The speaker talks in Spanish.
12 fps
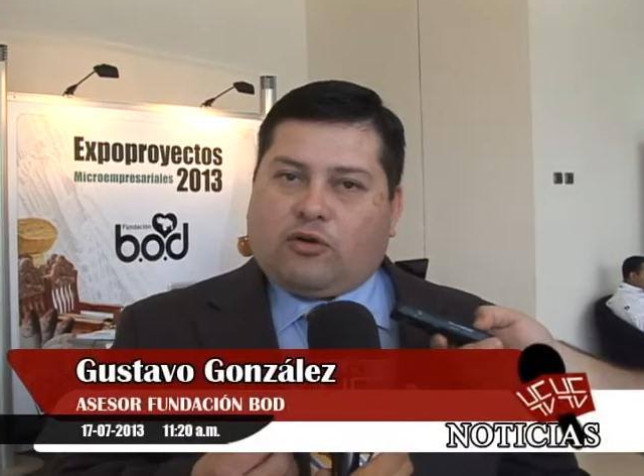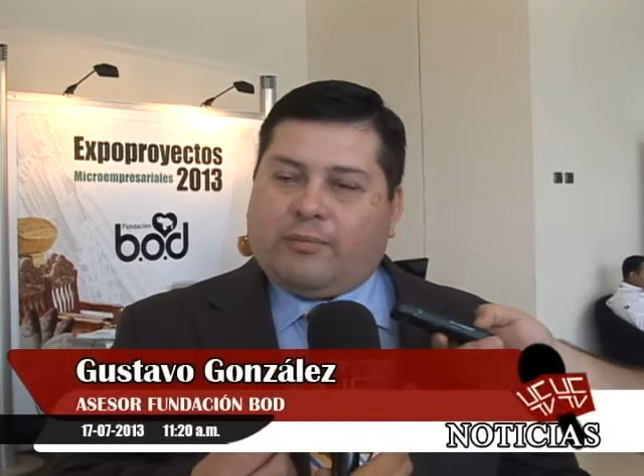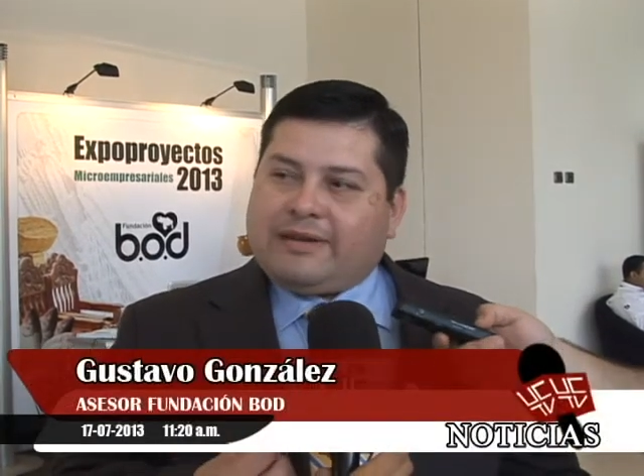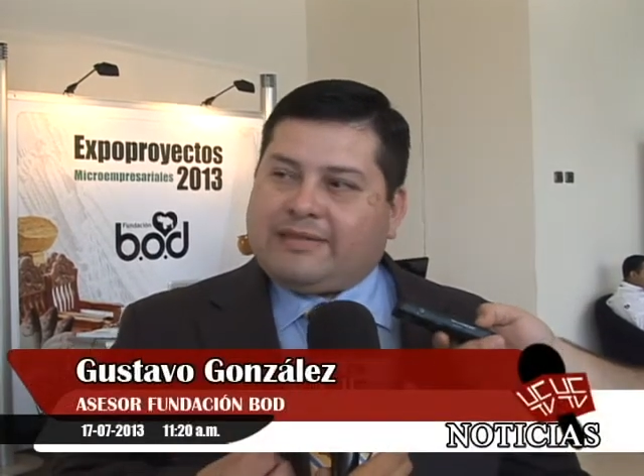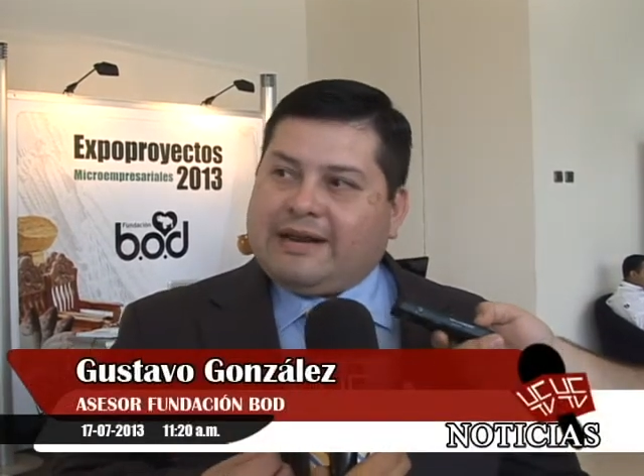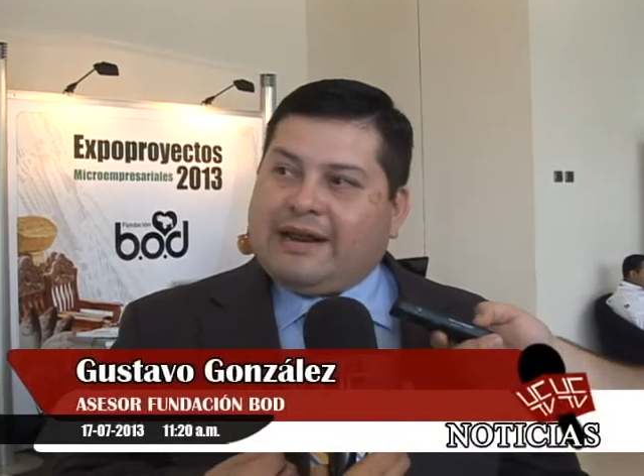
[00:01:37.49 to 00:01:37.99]

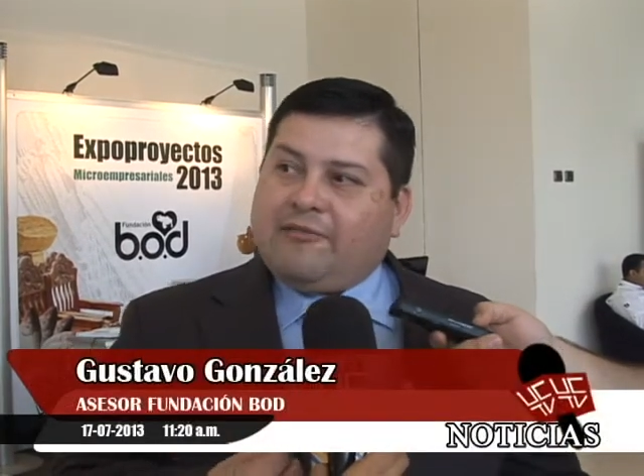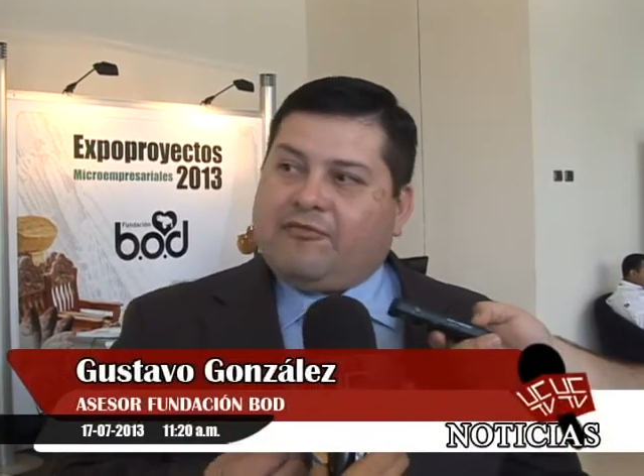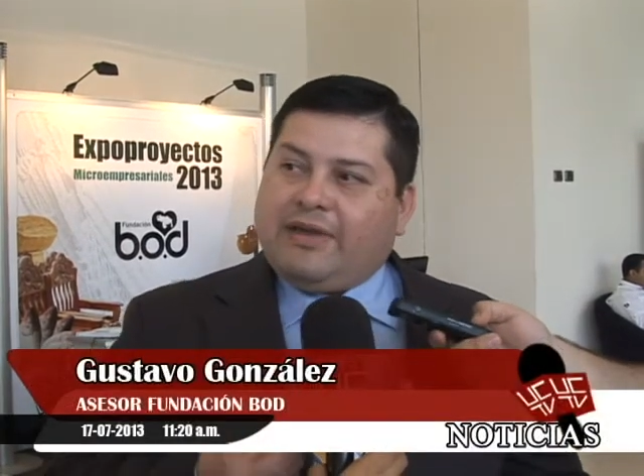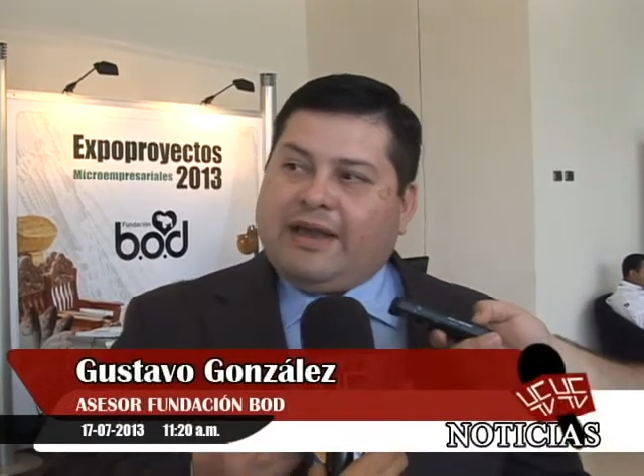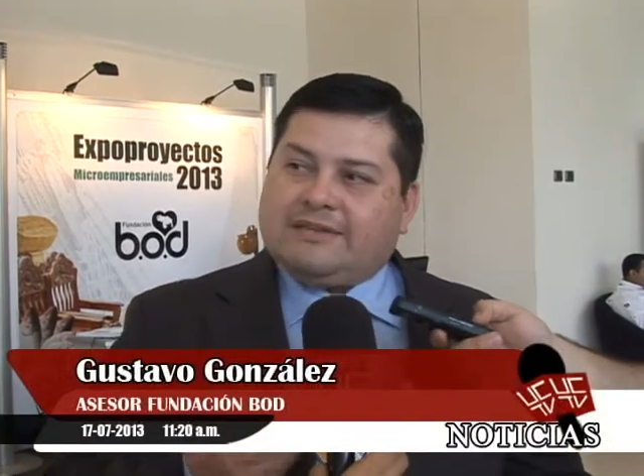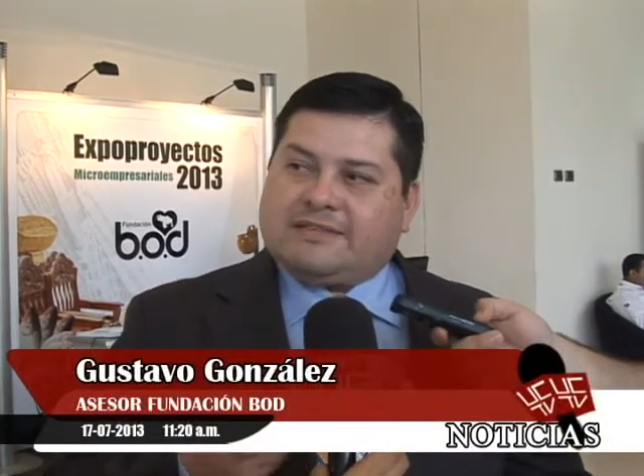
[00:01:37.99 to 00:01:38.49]
convertir en el
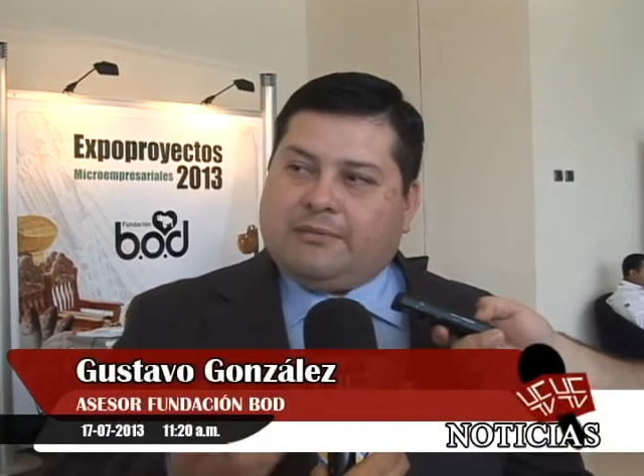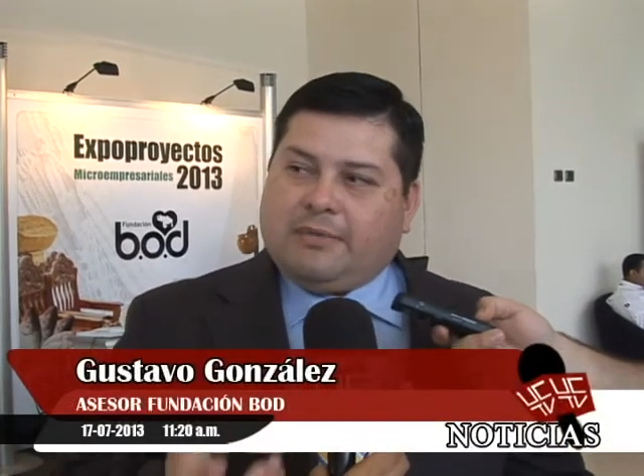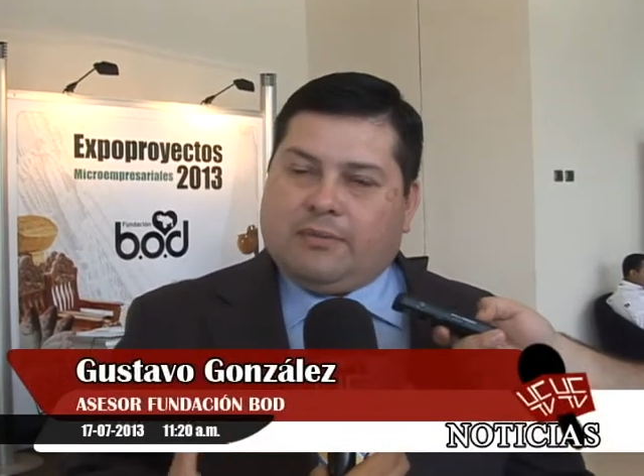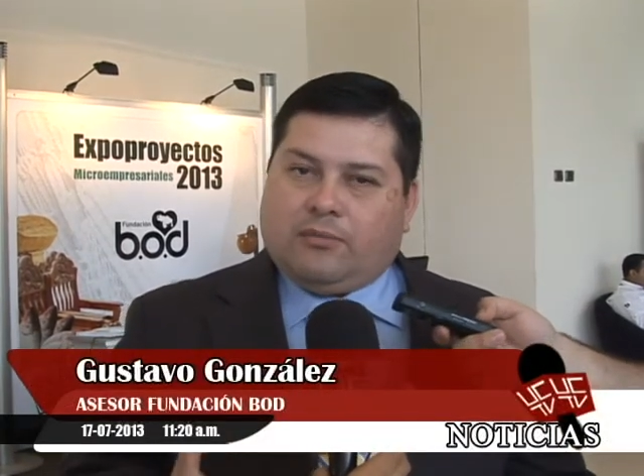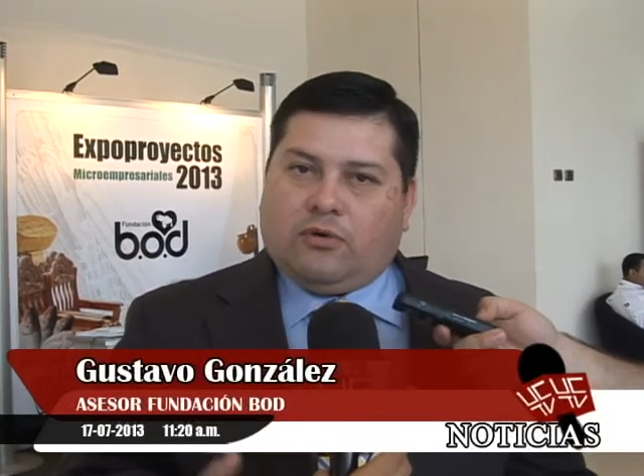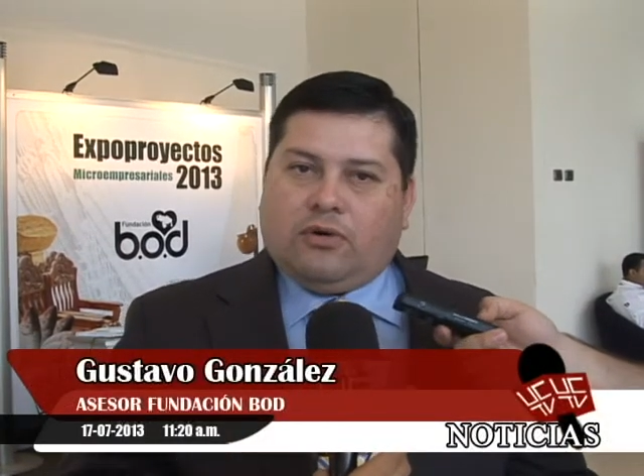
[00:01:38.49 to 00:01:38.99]
fin en sí
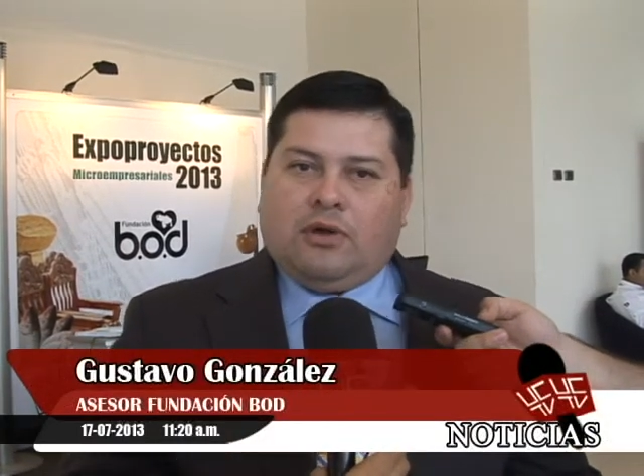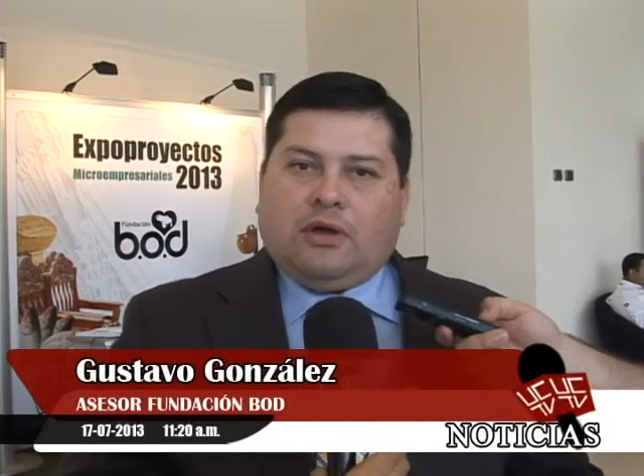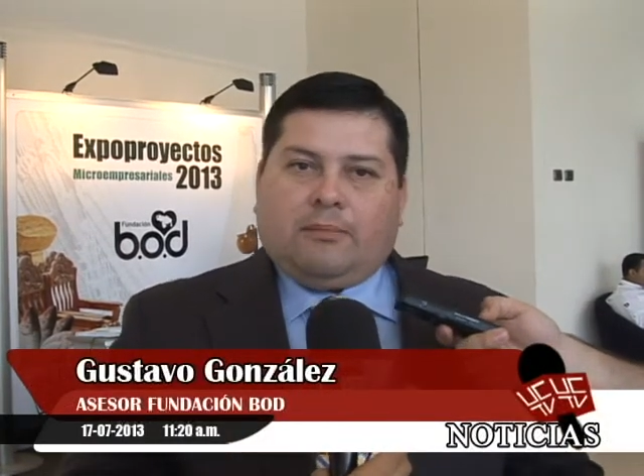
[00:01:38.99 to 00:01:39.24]
mismo